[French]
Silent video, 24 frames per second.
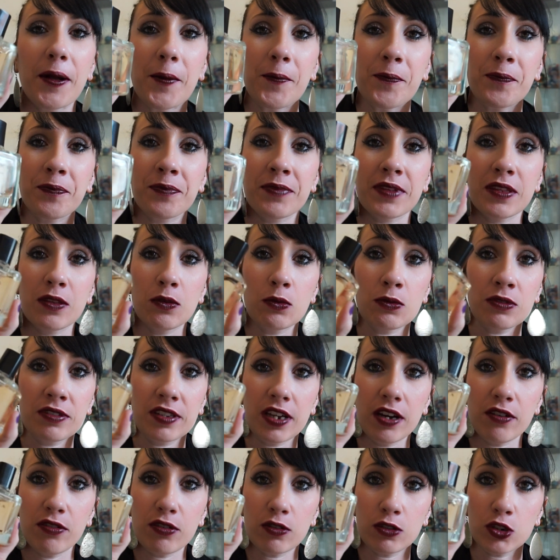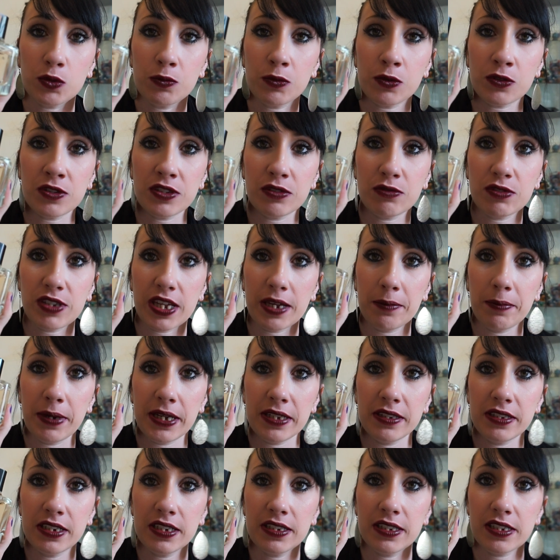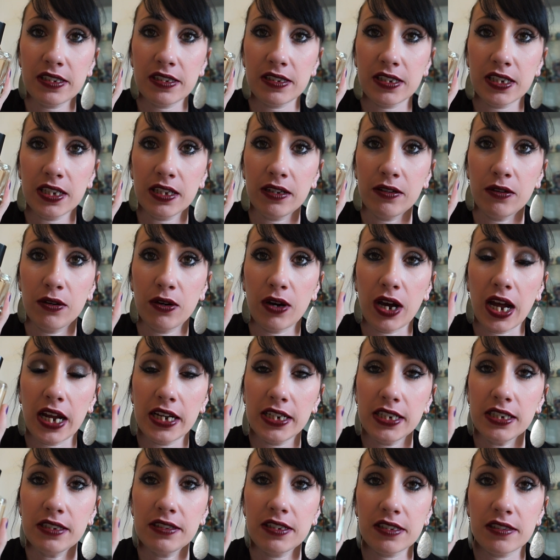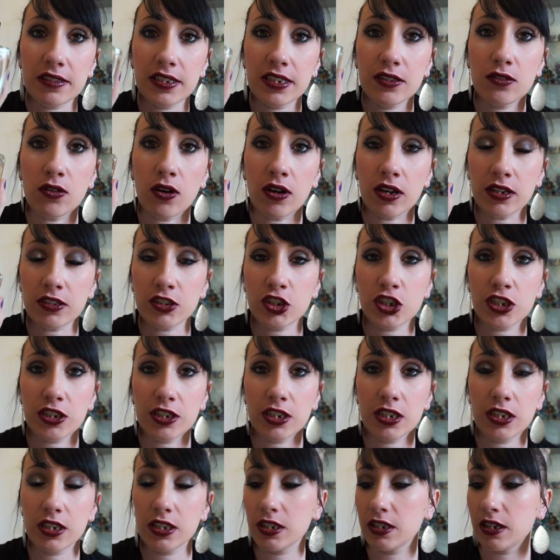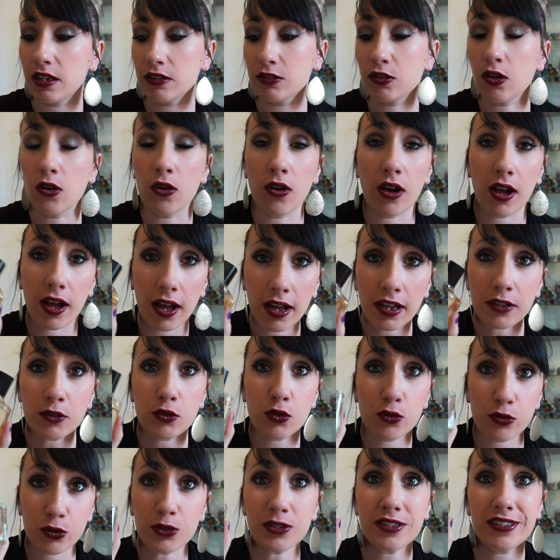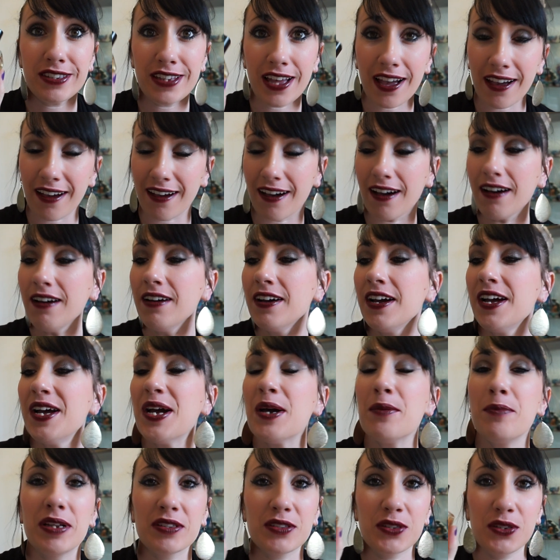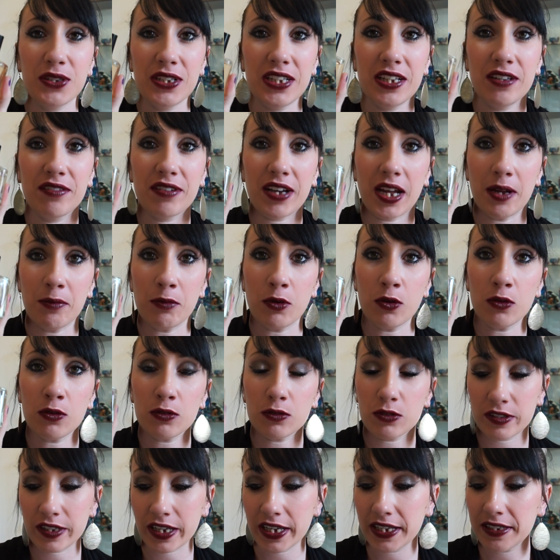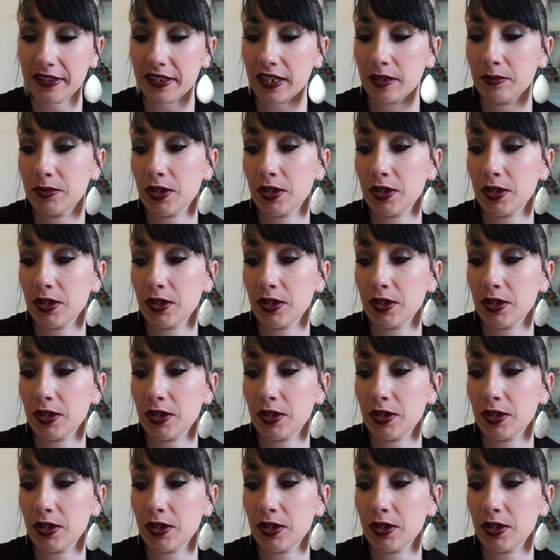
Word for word: Euh, donc ça, franchement, si vous n'avez pas été le tester, euh, allez le tester dans un, de vos Zara. Parce qu'il est vraiment très très